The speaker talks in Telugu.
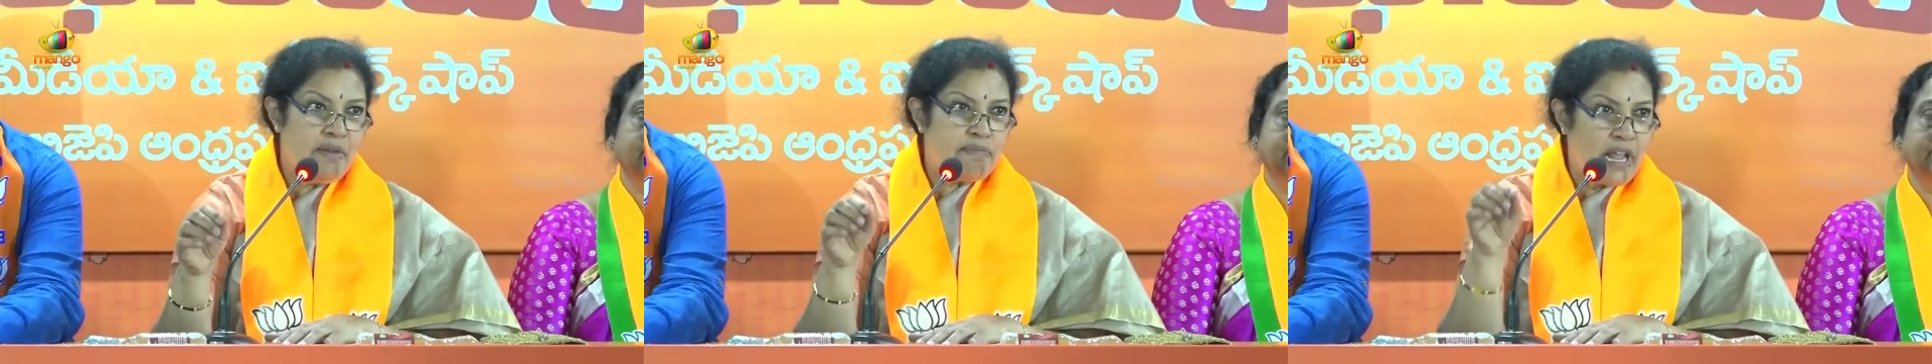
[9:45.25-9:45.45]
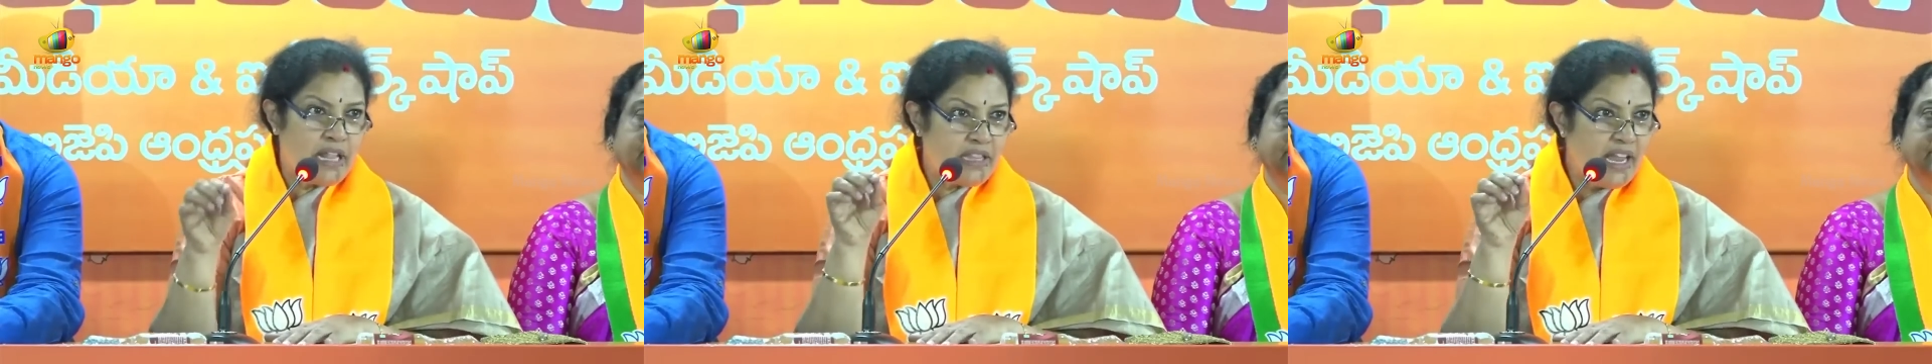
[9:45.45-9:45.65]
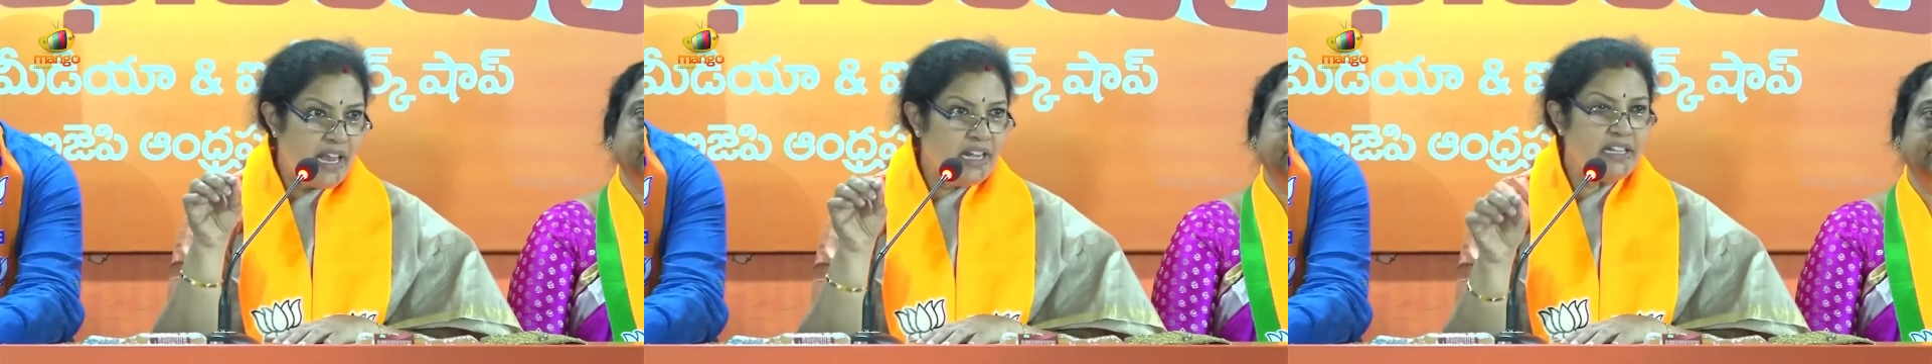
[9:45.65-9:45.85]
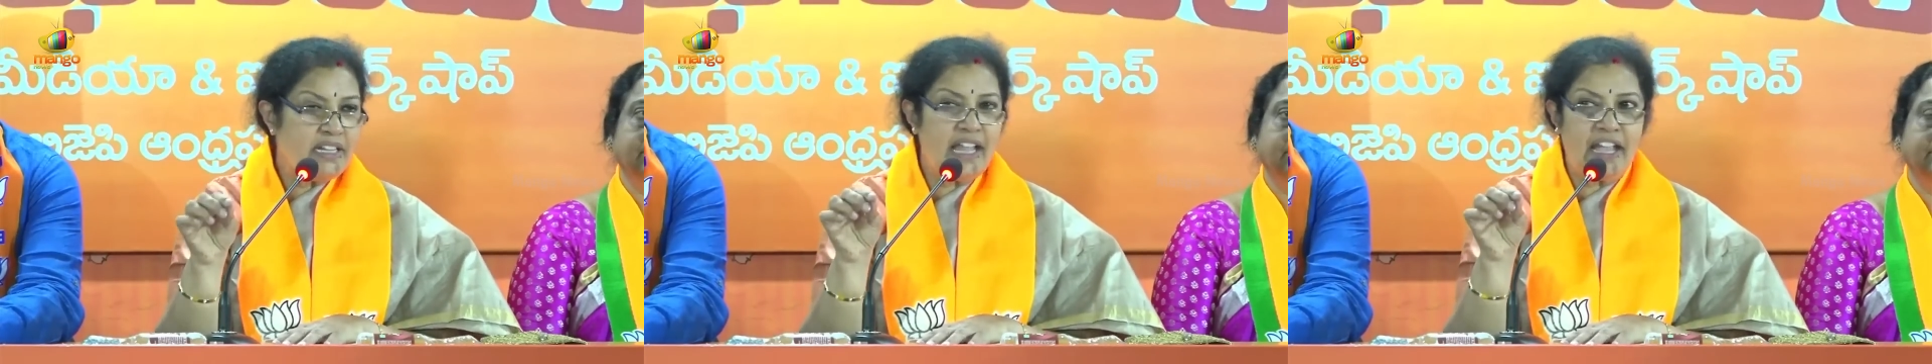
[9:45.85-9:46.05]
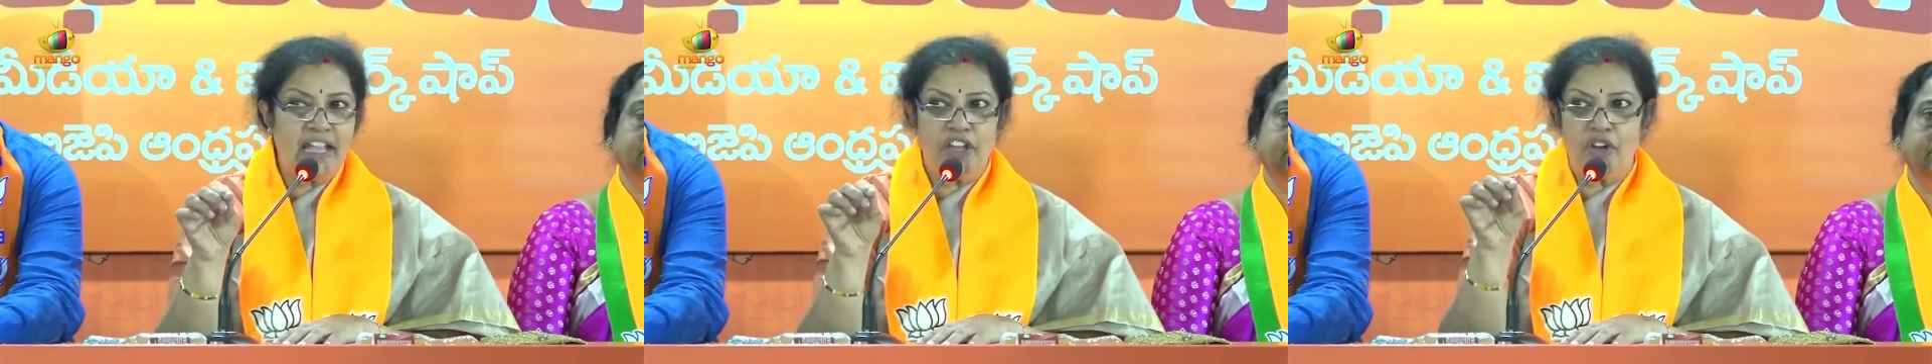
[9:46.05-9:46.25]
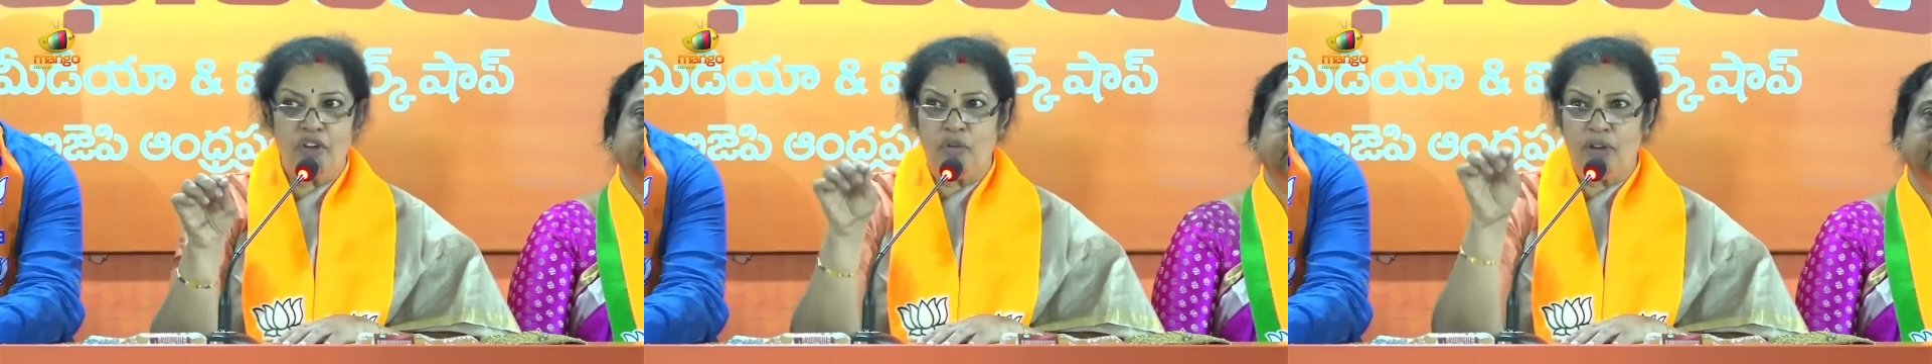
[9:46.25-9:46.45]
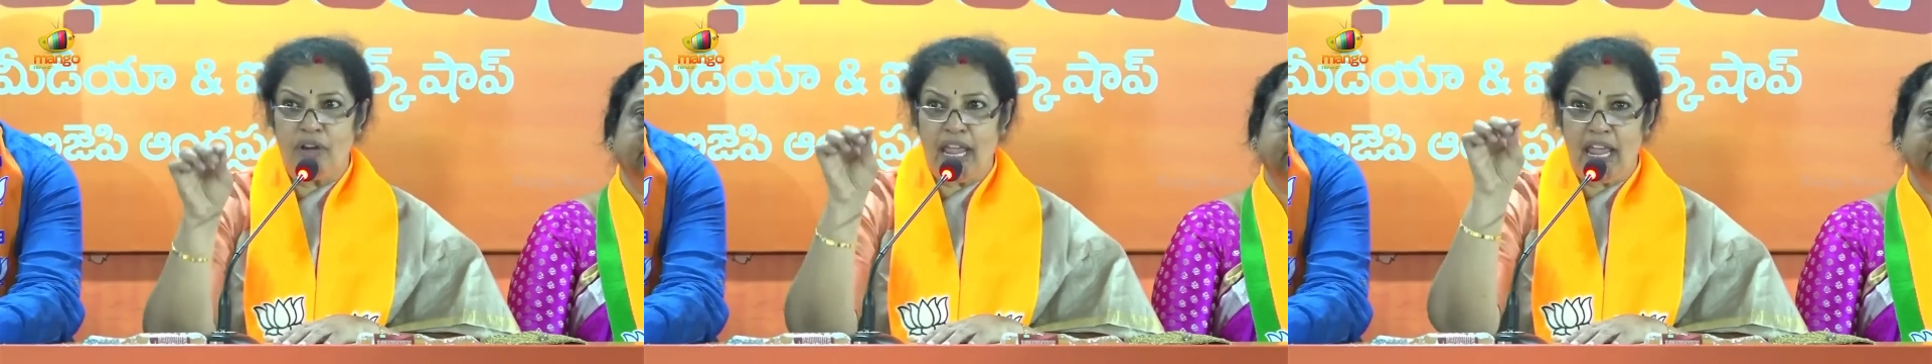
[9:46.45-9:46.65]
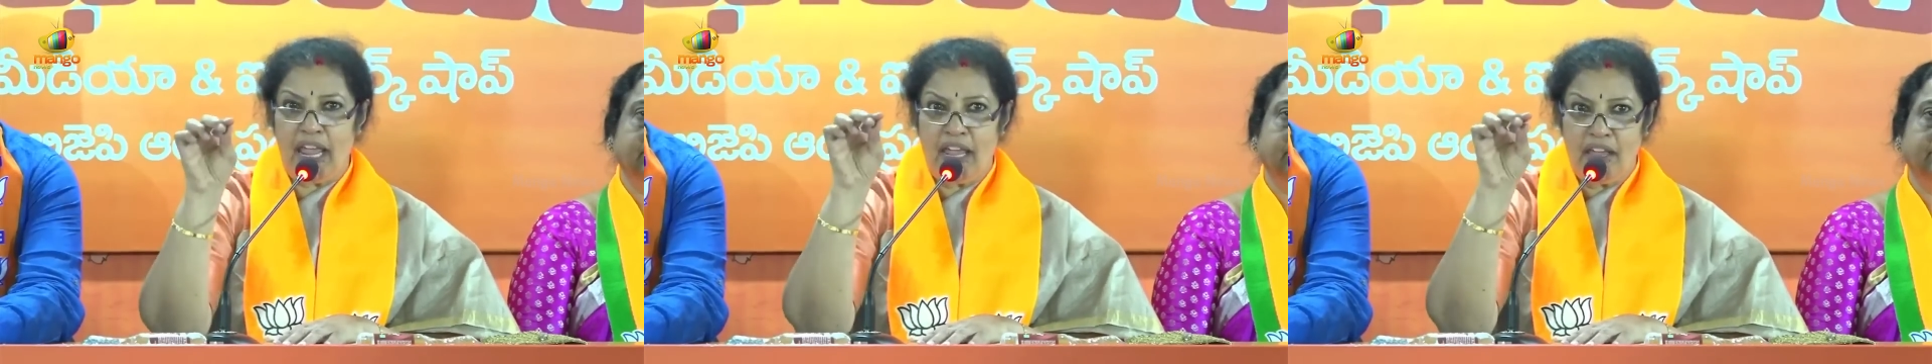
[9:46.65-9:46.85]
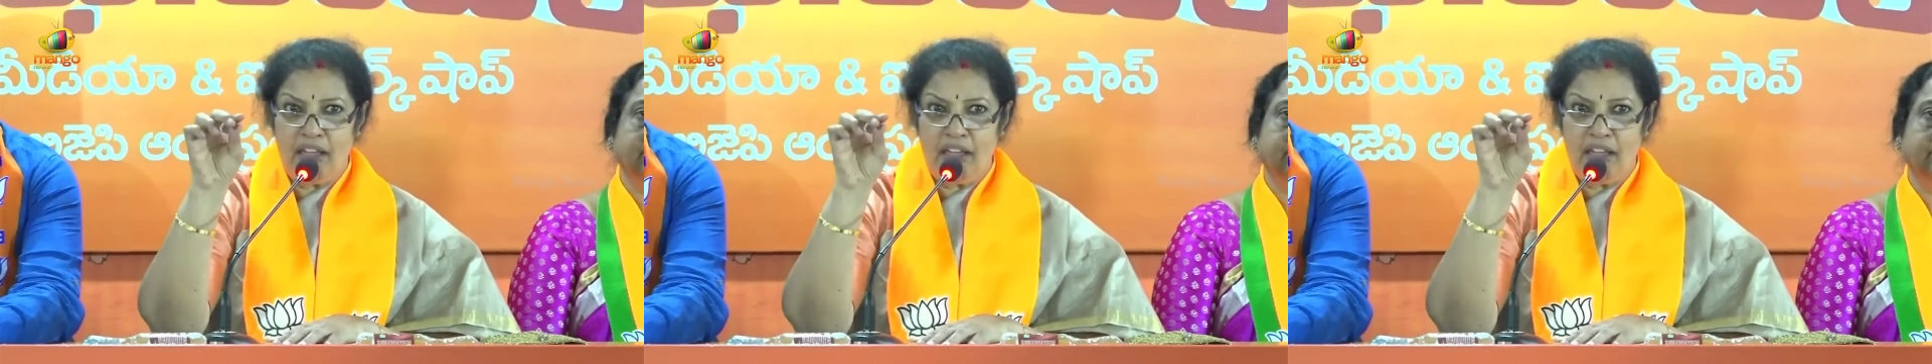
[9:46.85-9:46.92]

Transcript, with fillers: ప్రతి ఇంటి దగ్గర నుండి